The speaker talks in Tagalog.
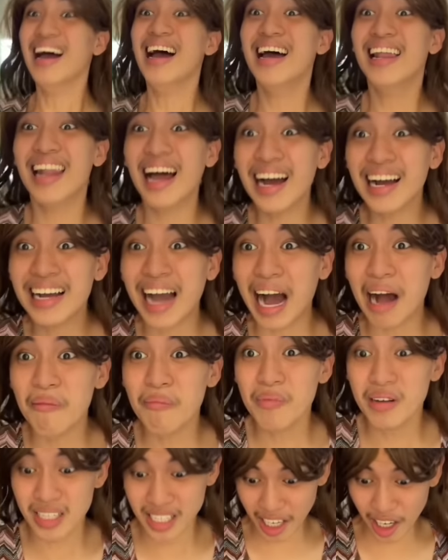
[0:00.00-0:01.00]
Langgam?
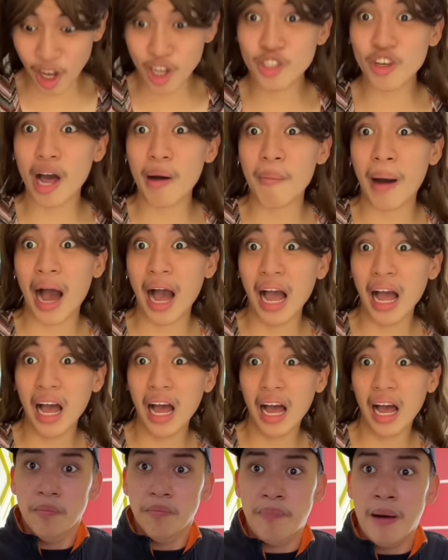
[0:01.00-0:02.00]
Seryoso ka ba?
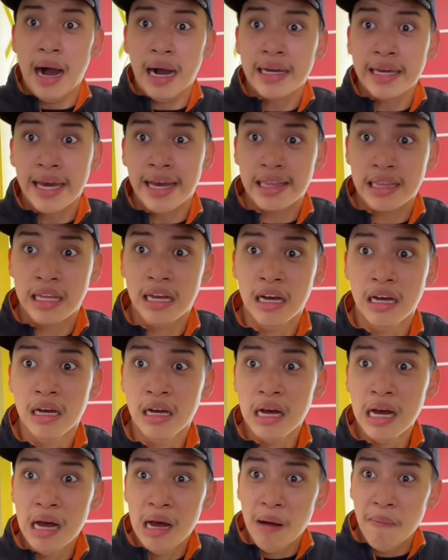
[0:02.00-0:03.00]
Bakit?
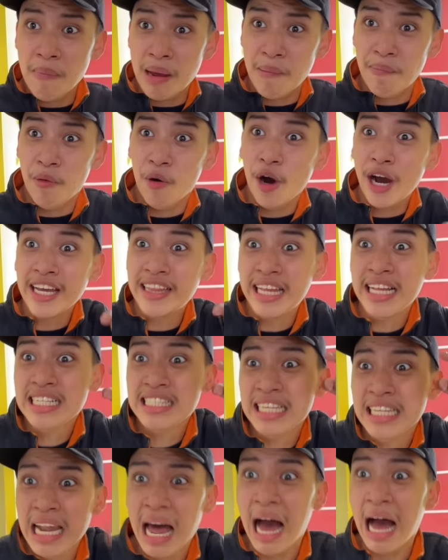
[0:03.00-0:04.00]
May buhay din sila!
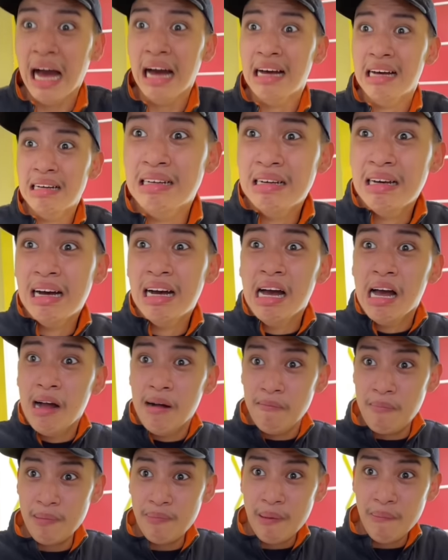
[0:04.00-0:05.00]
May
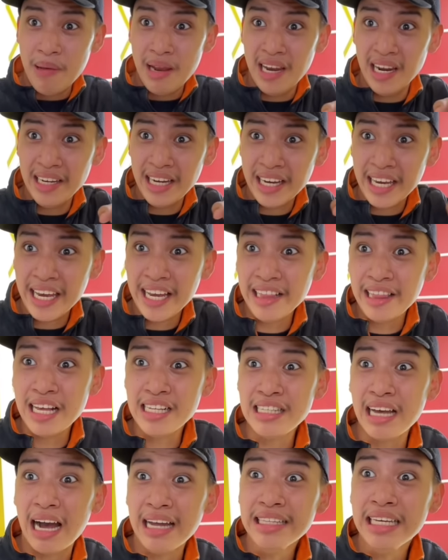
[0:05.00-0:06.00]
pamilyang naghihintay sa
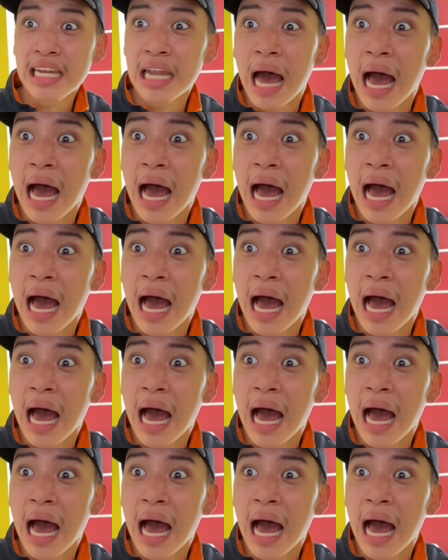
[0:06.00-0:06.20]
kanila!